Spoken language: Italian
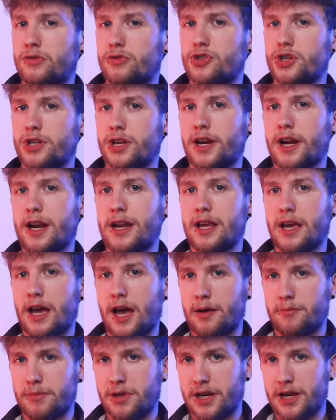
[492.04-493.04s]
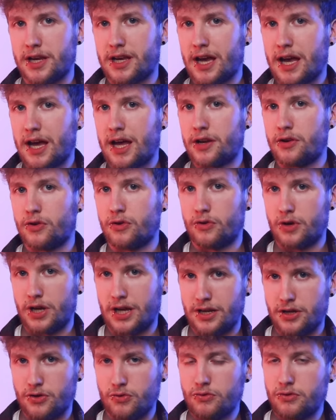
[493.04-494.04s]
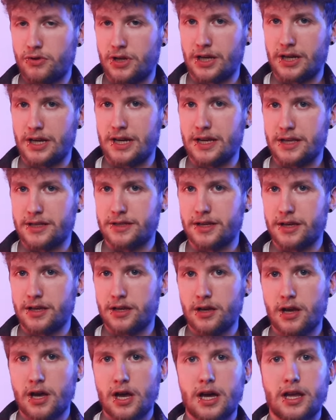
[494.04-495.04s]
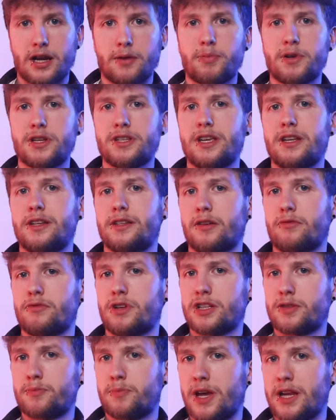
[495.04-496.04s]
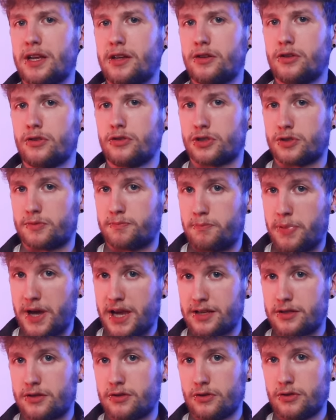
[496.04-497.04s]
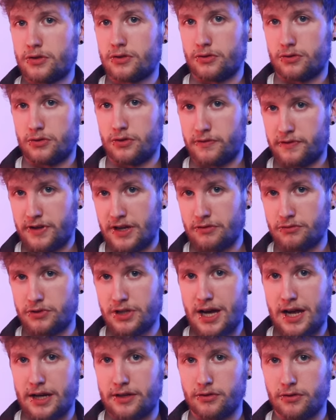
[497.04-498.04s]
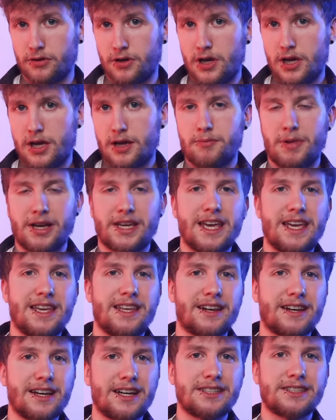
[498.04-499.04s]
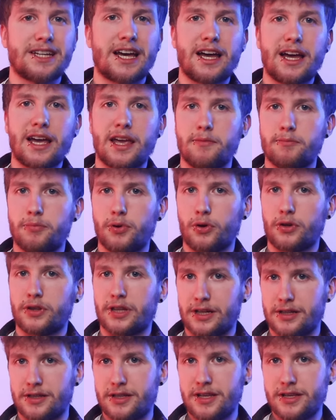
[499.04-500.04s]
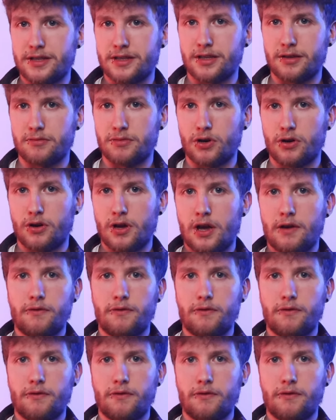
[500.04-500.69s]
di un generale americano e di uno inglese rappresenta un aspetto spesso sottovalutato, ma che in realtà è importantissimo,